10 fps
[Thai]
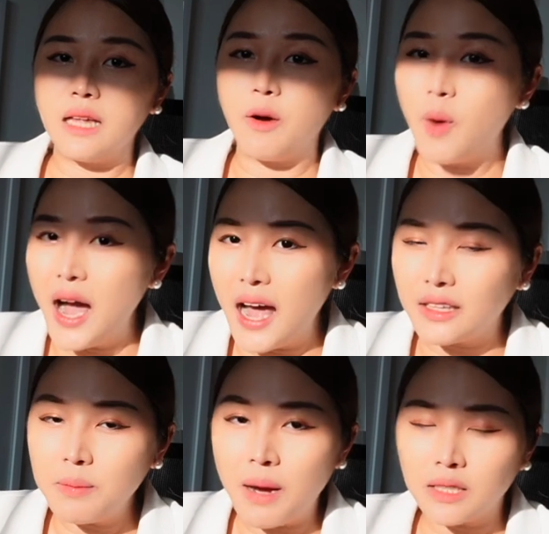แต่ว่า
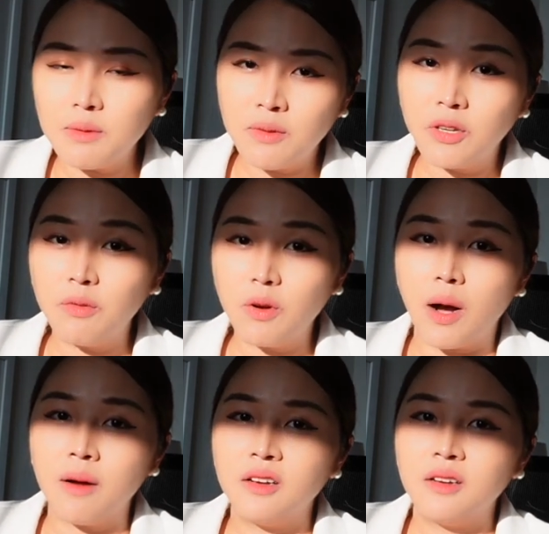ที่พักที่พี่คิมรีวิว
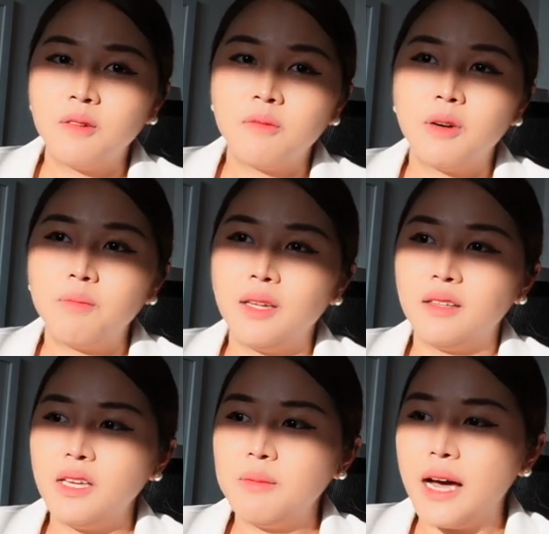อ่ะมันเป็น
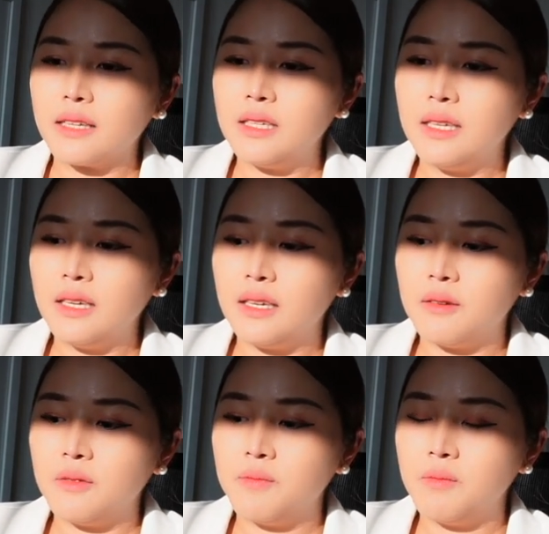ที่พักที่
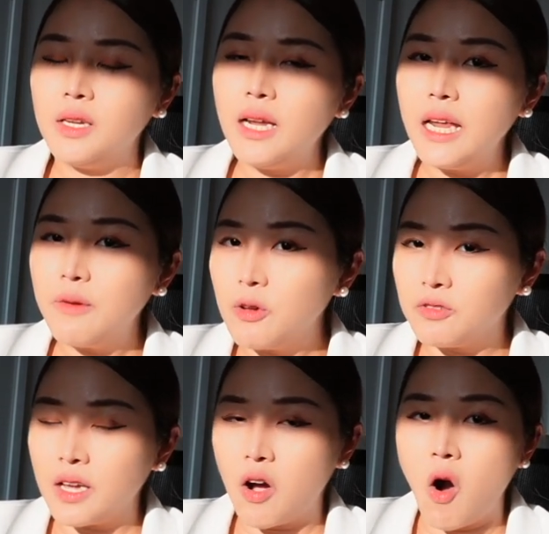ไม่ได้รีวิว
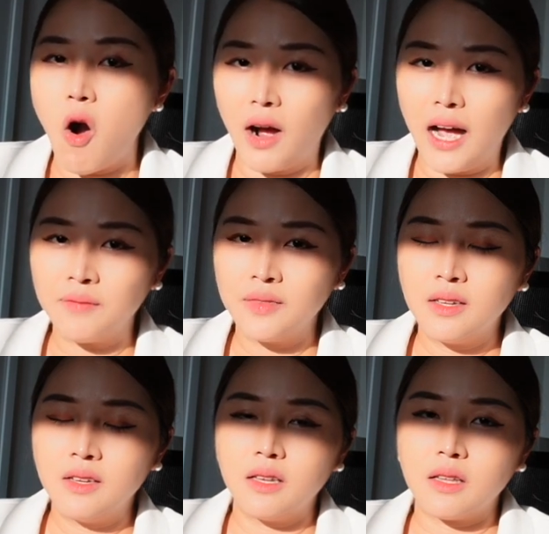สิ่งของอ่ะ
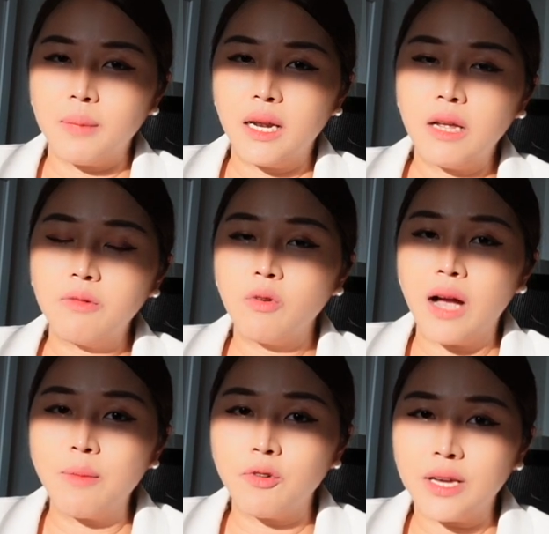แต่จะเป็นรีวิว
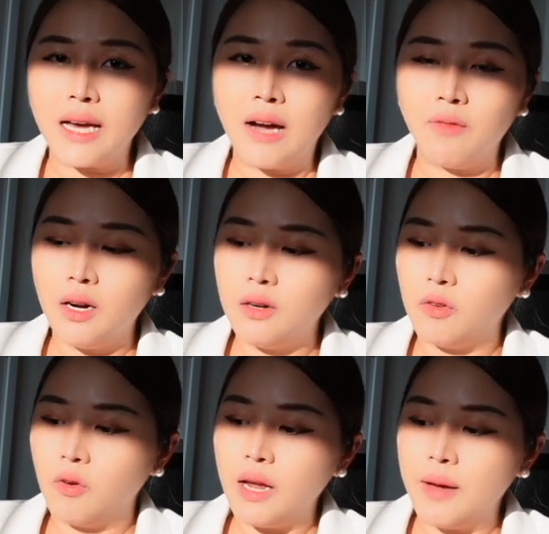งานบริการว่าเออ
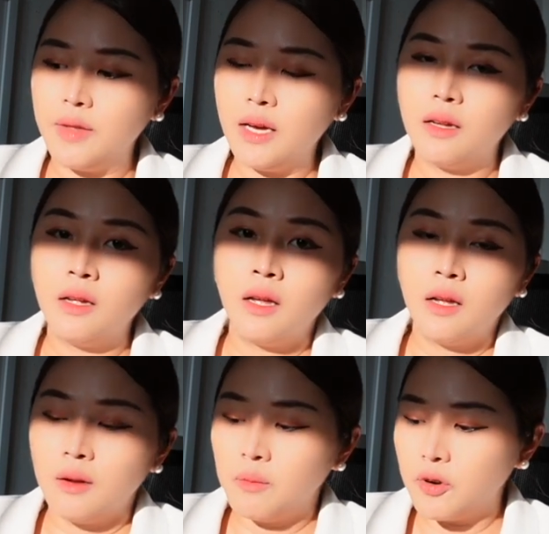โรงแรมเนี้ย
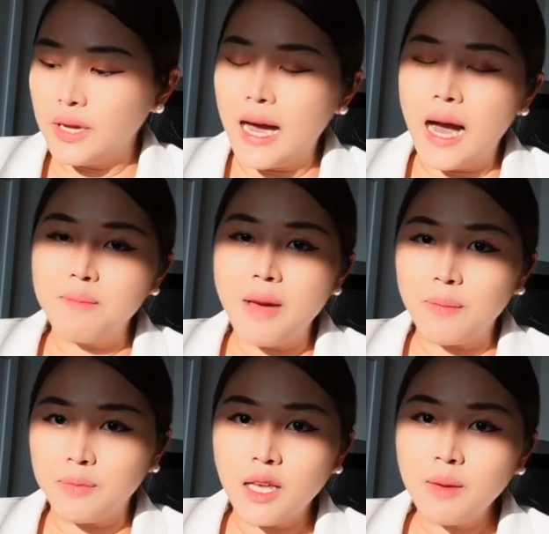บริการแบบ
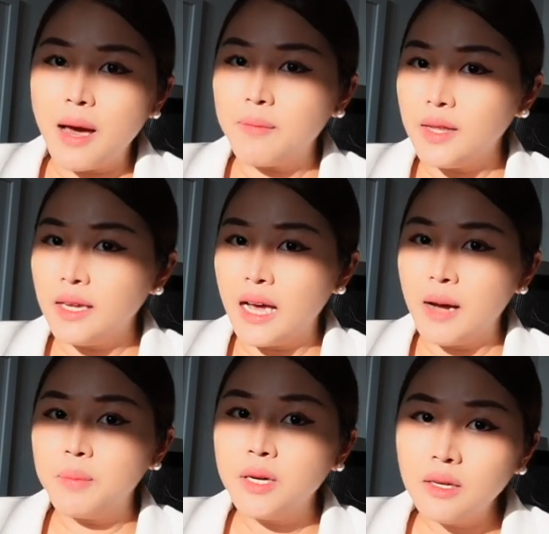นี้แบบนี้นะ
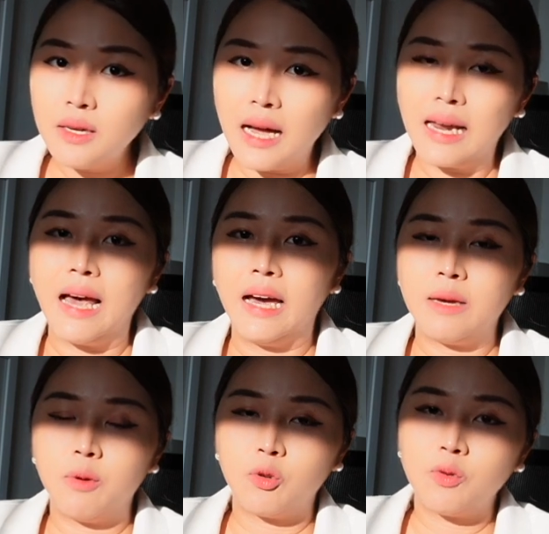เพื่ออะไร
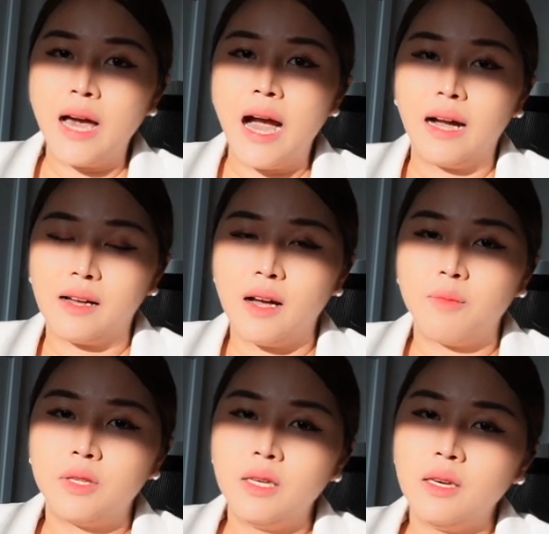เพราะทุกอย่างอะค่ะ
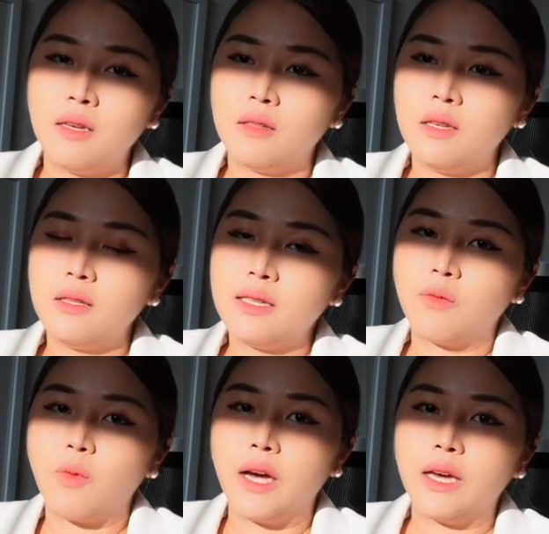ที่ที่จัด
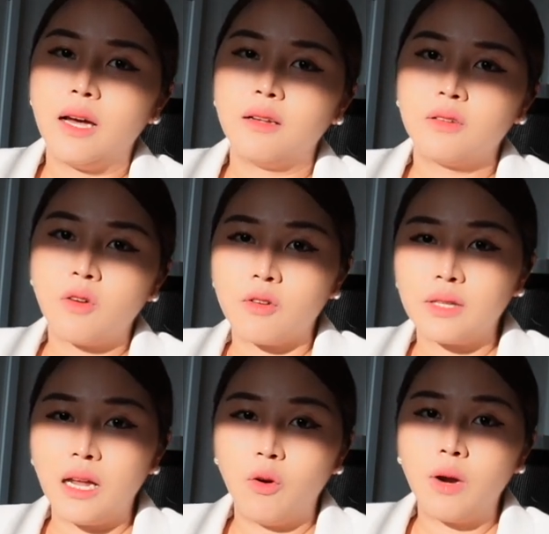ไว้อะของแต่
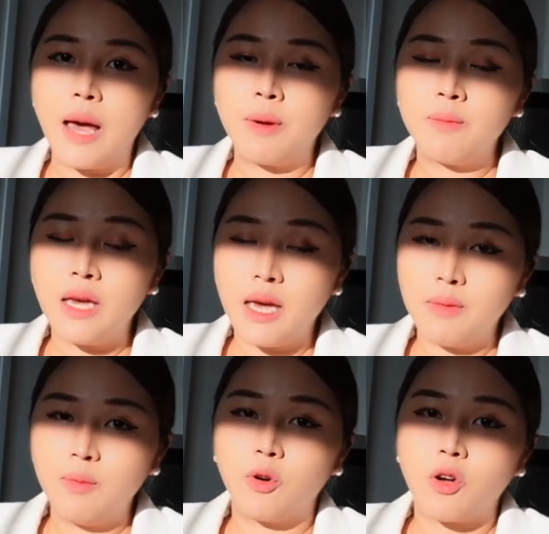ละโรงแรมมันมีเหตุ
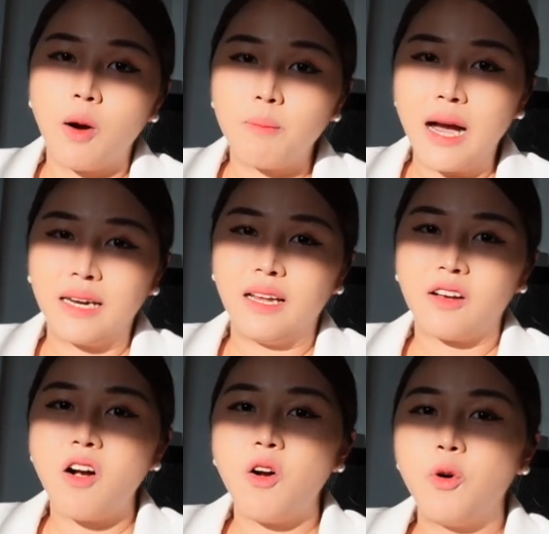มีผลของมันแล้ว
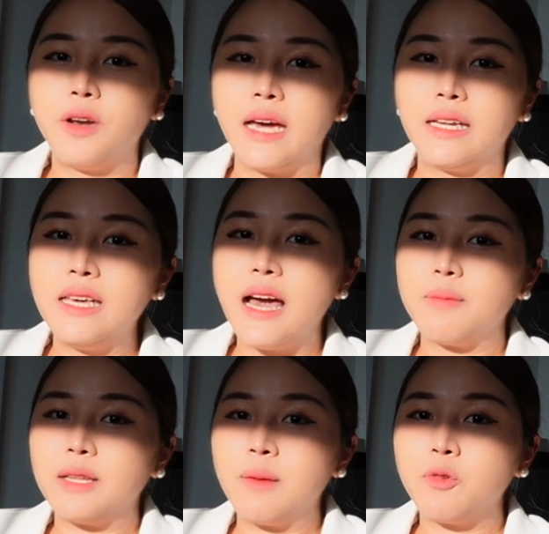ก็คนไหนที่อยาก
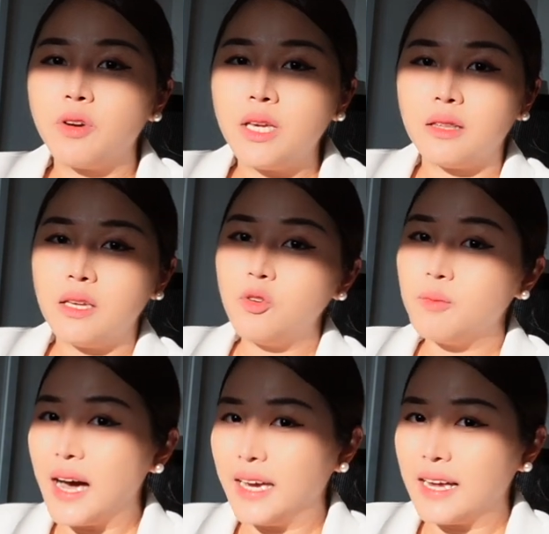ไปทำธุรกิจที่ดู
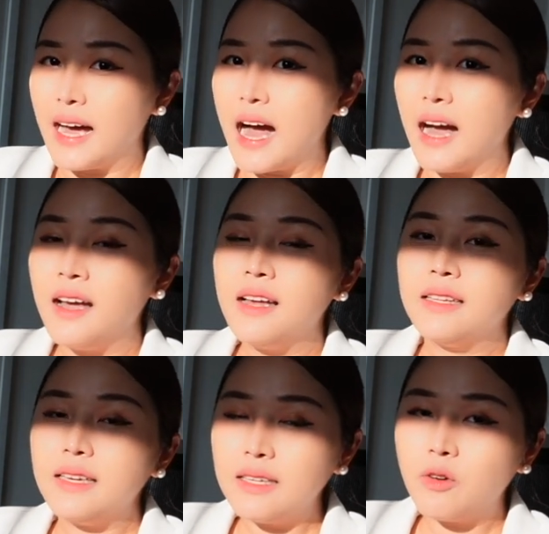ไบนะคะ
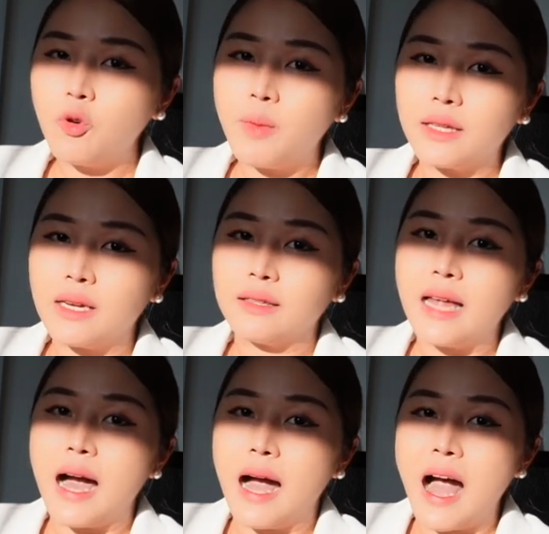ที่เที่ยวดูไบ
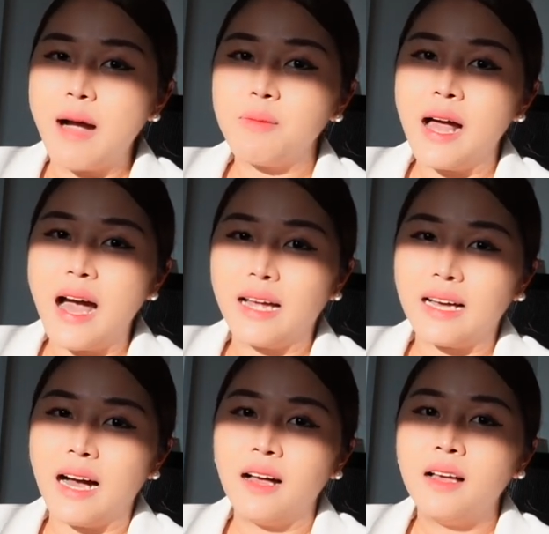ต่างๆห้ามพลาด
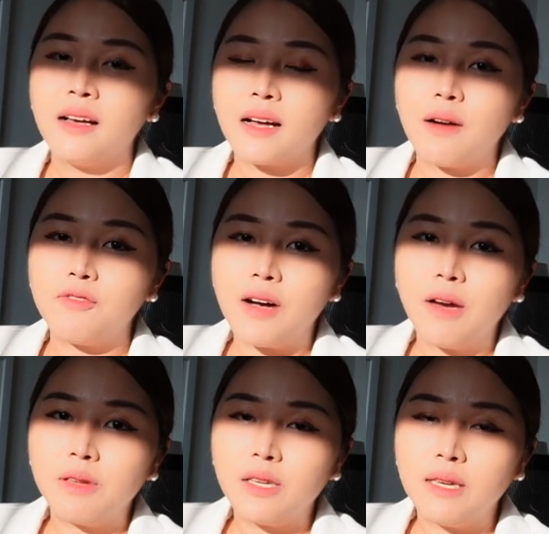ค่ะกับ Fly
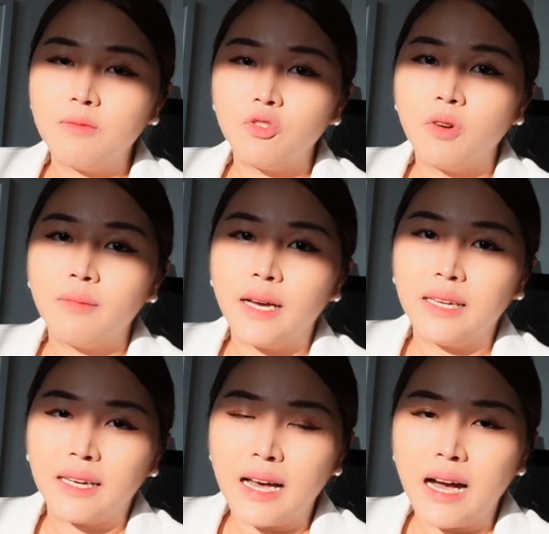with Cream ช่วงใหม่
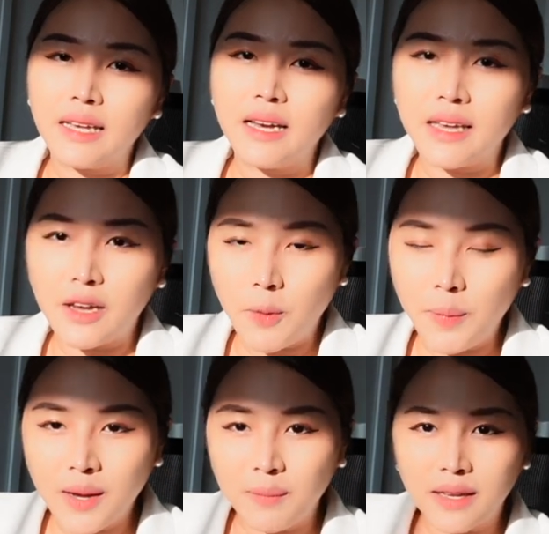นะคะยังไงก็เป็
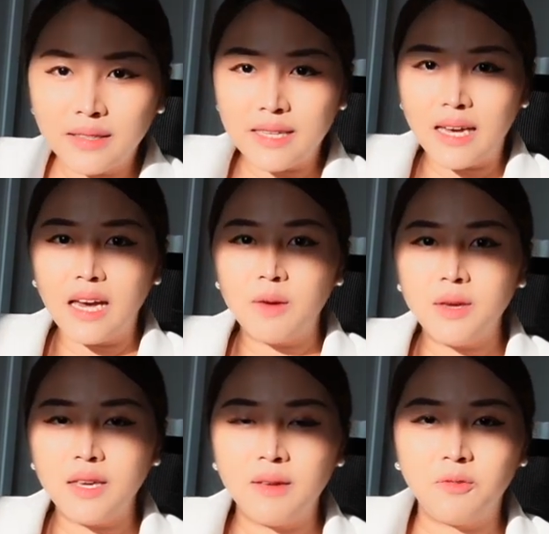นกำลังใจให้
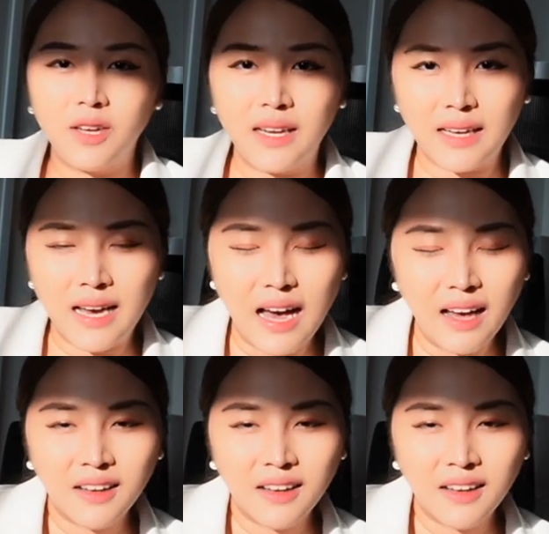พี่คิมด้วยนะคะ